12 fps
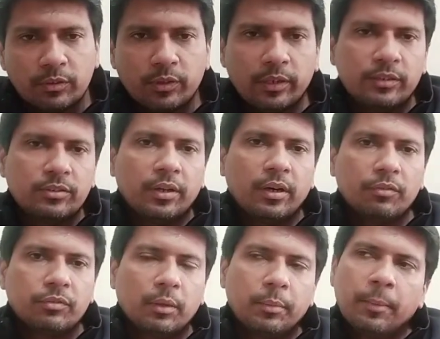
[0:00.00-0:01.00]
तसल्ली से
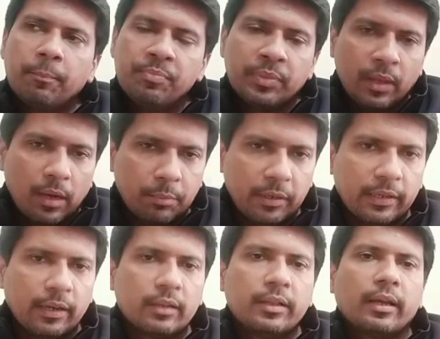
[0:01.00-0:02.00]
हफ्ते में अपने लिए
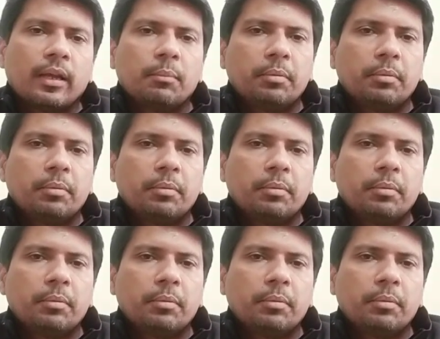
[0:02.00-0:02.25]
घर देखें